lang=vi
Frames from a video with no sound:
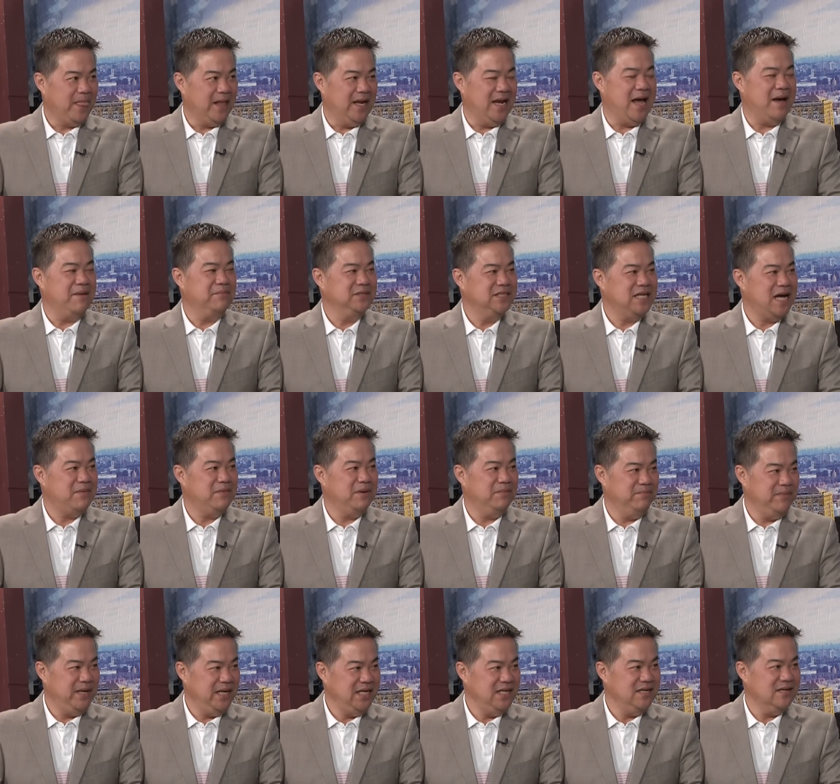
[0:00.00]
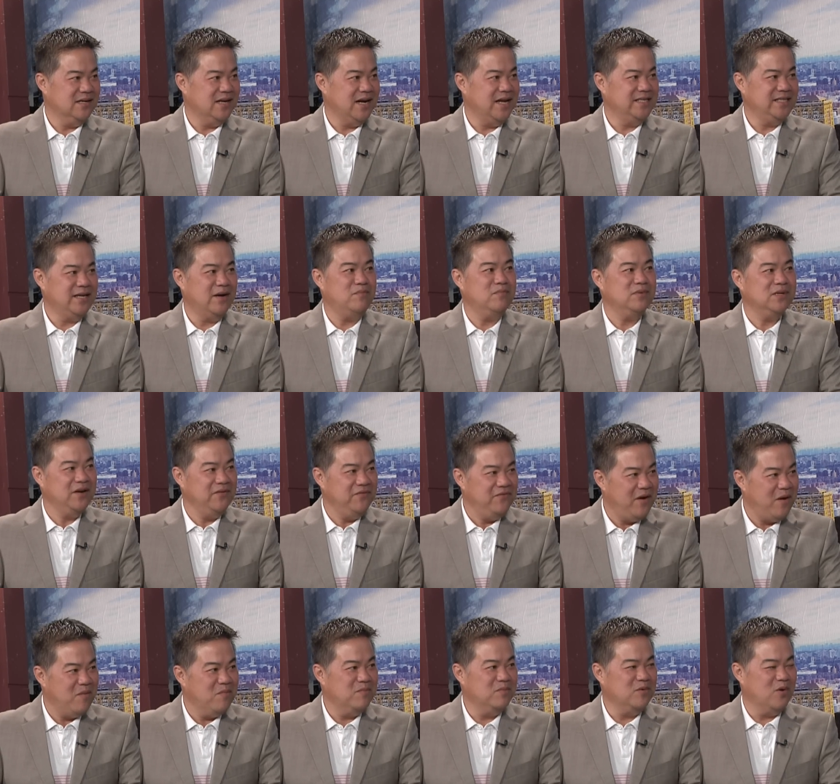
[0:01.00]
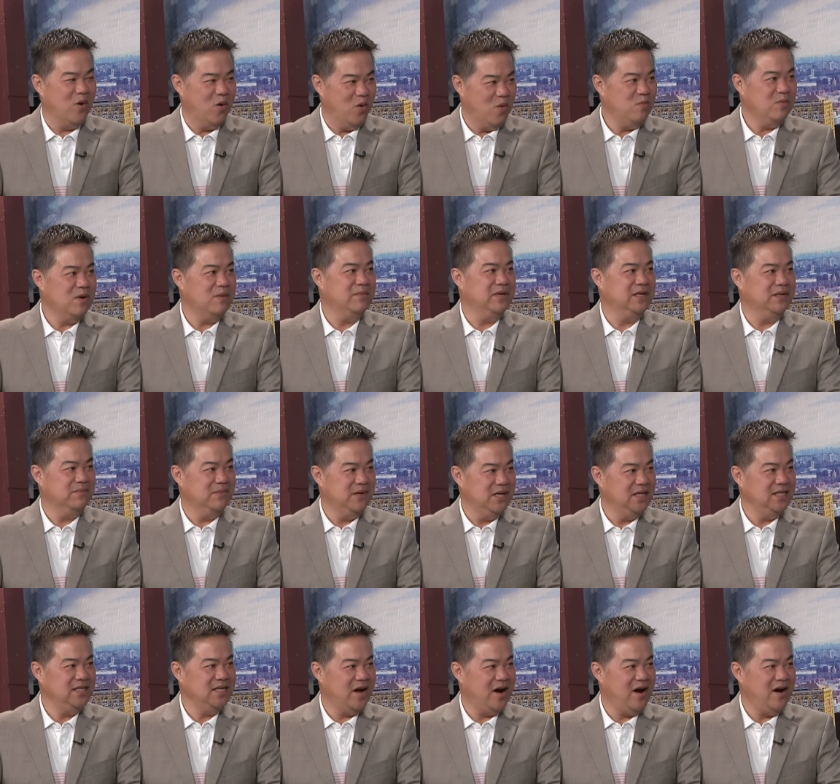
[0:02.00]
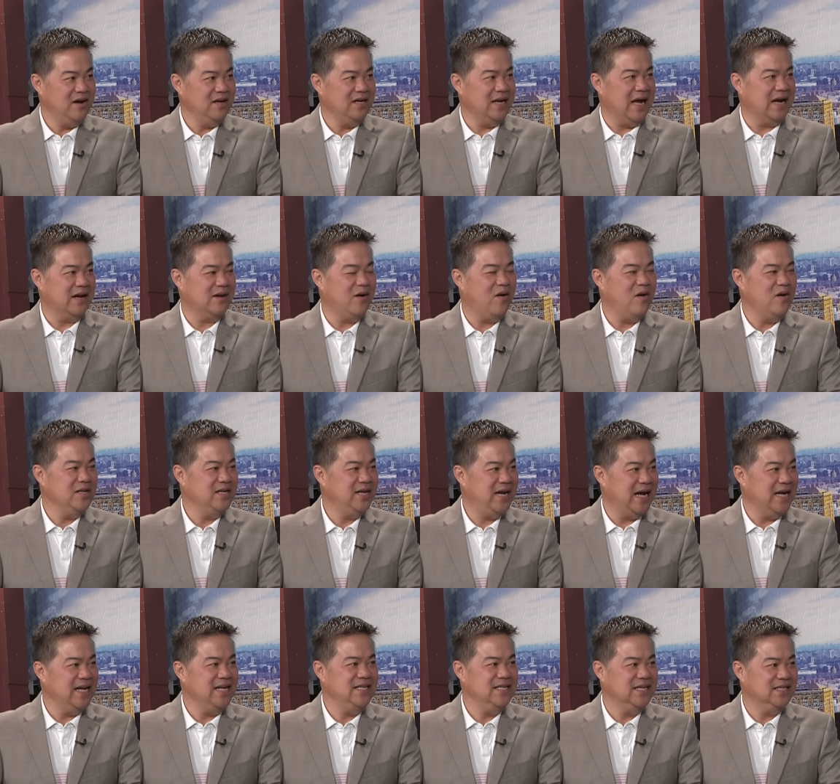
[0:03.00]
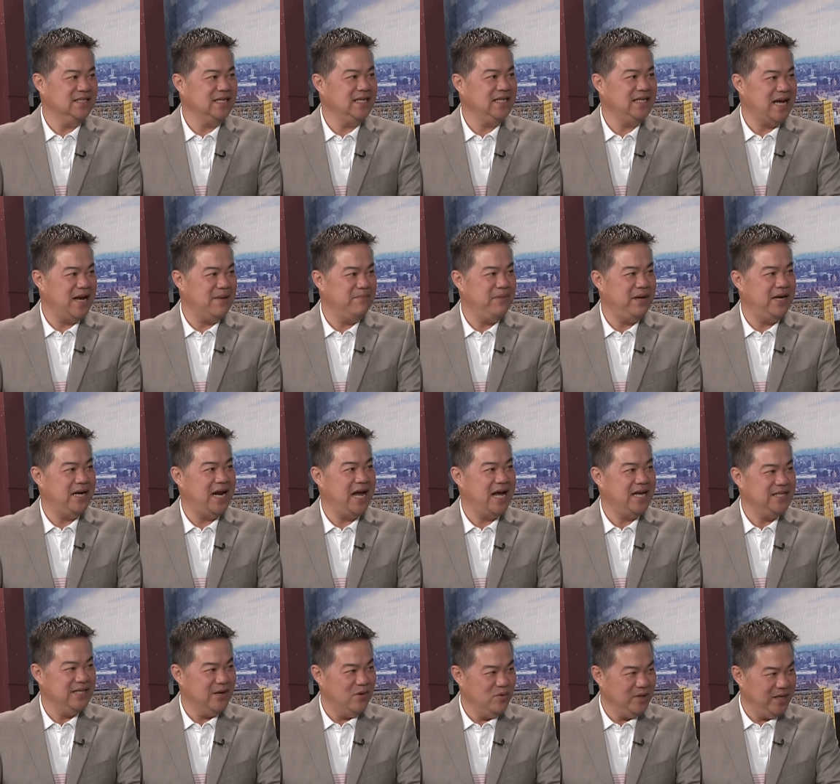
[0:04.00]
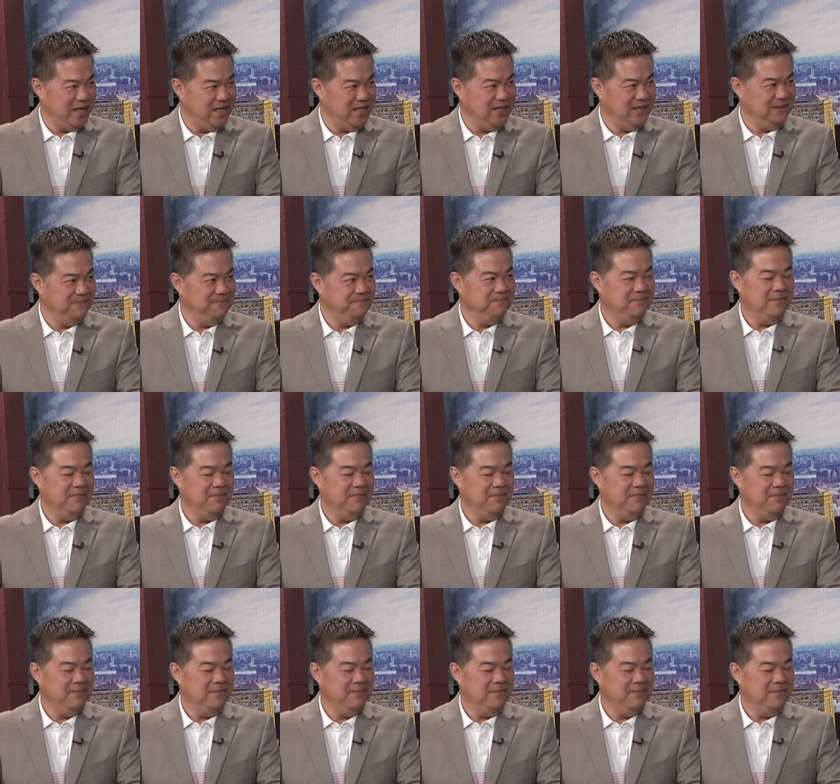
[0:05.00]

làm sao mình biết được là trong cái phòng ngủ mà mình ừ. mướn đó là có gắn những cái camera giấu kín.